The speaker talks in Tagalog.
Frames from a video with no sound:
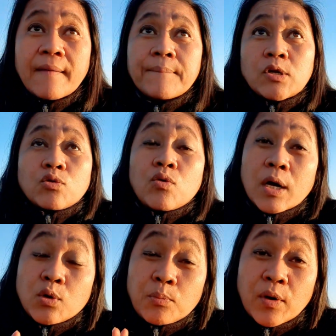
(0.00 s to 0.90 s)
Pero kung
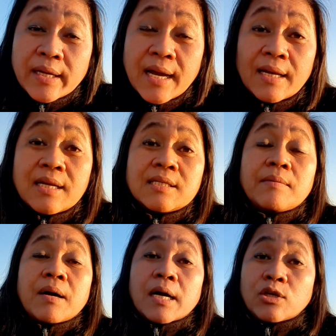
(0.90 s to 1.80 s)
kayo po ay galing sa
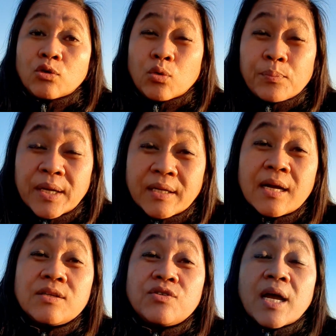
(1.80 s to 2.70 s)
mga European
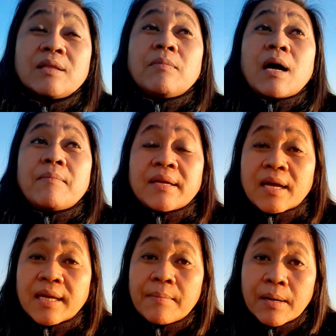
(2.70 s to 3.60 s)
country at mga
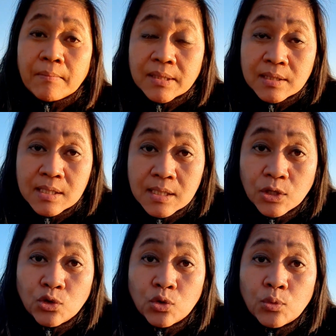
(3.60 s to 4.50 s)
mayayamang bansa sa
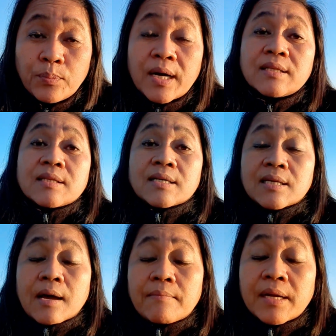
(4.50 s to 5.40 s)
Europe at
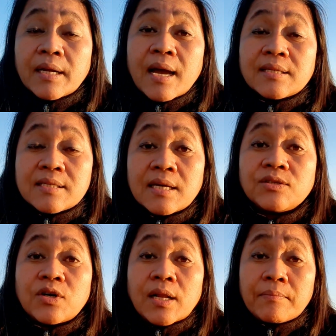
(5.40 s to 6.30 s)
nasa America at
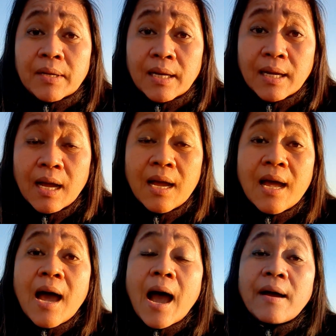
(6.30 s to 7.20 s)
Central America,
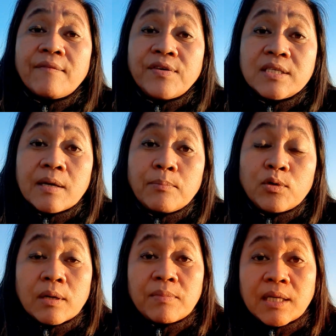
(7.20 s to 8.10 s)
ang visa po
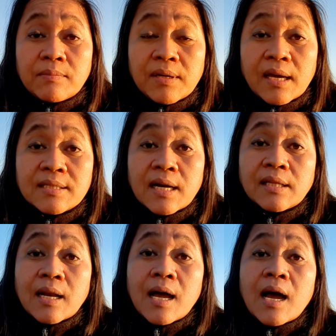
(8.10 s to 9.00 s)
na binibigay sa
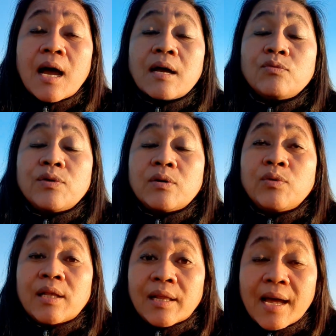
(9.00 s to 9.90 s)
kanila
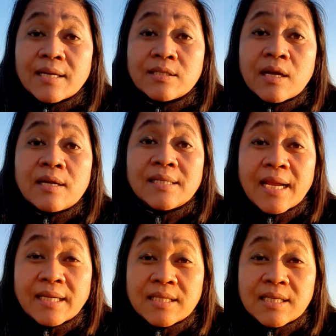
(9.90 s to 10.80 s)
will last
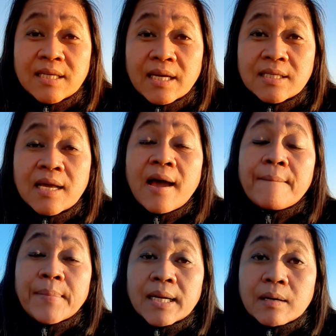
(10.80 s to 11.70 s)
90 days.
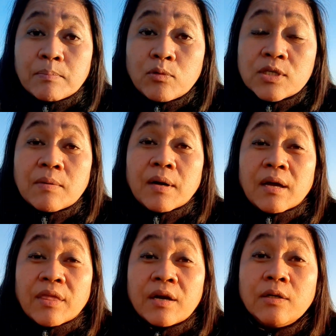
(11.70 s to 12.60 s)
Para po sa
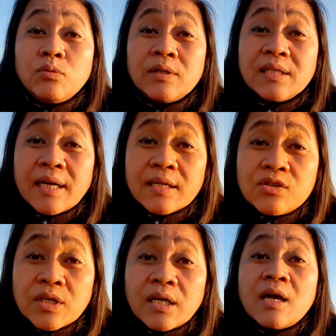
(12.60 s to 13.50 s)
mga third world
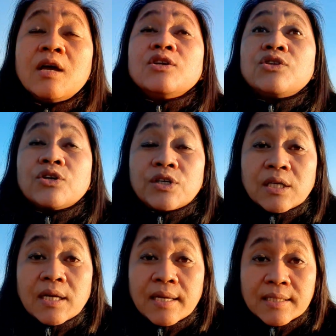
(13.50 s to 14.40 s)
country,
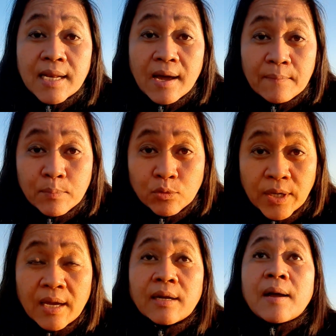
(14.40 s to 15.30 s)
30 days lang po
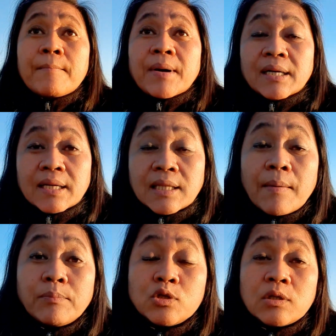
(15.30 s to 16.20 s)
yan. Pag
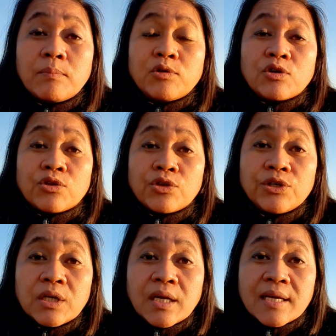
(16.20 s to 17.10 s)
natapos na po yung
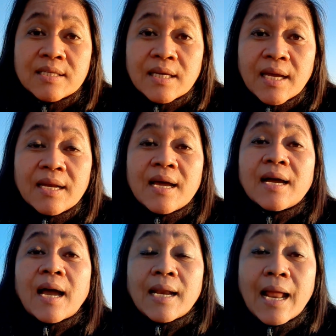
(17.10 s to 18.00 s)
30 days na yan,
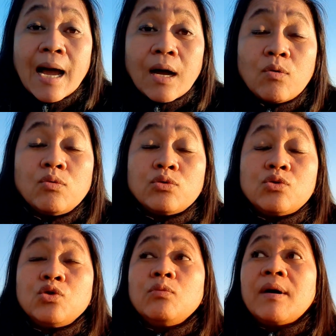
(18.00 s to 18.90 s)
kailangan kung
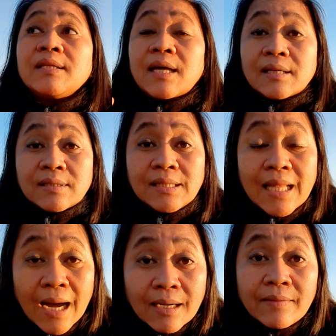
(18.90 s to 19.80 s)
gusto nyo
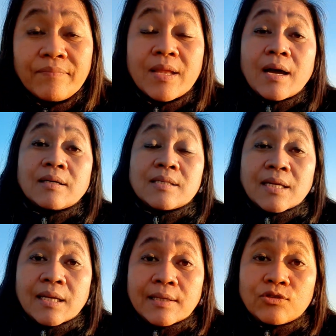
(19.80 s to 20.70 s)
magdagdag ng
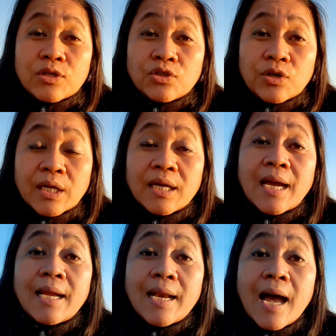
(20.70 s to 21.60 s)
stay dito sa Turkey,
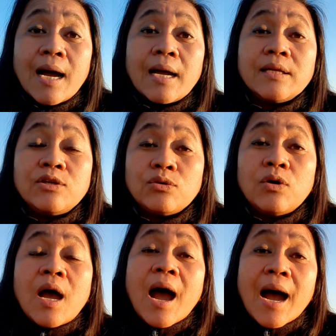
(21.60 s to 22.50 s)
kailangan
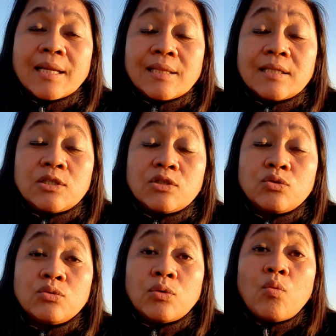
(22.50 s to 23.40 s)
nyo at least
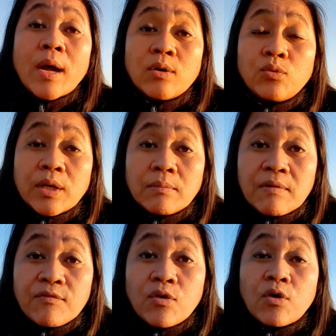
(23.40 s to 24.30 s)
two, one week
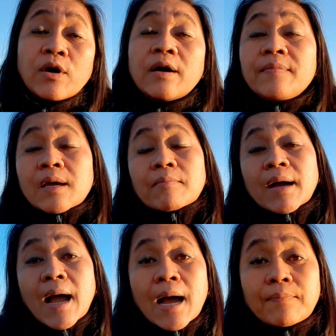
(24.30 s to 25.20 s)
before
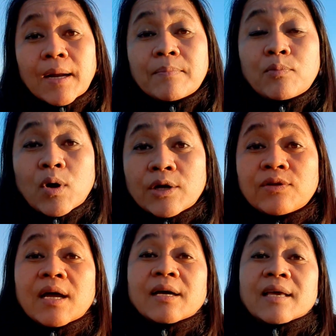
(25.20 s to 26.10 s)
mag-a-apply po
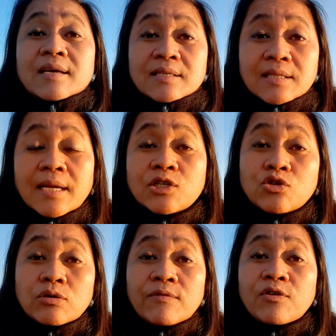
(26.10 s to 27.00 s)
kayo ng
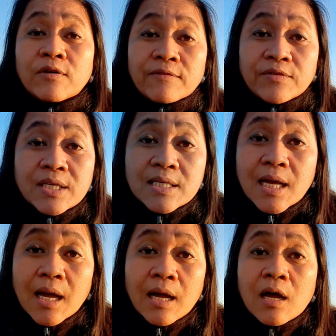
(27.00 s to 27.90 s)
extension for
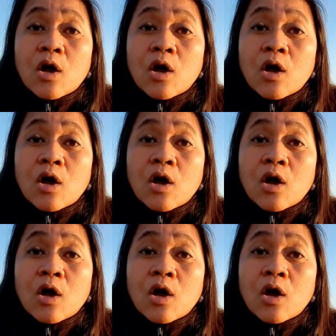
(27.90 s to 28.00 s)
visa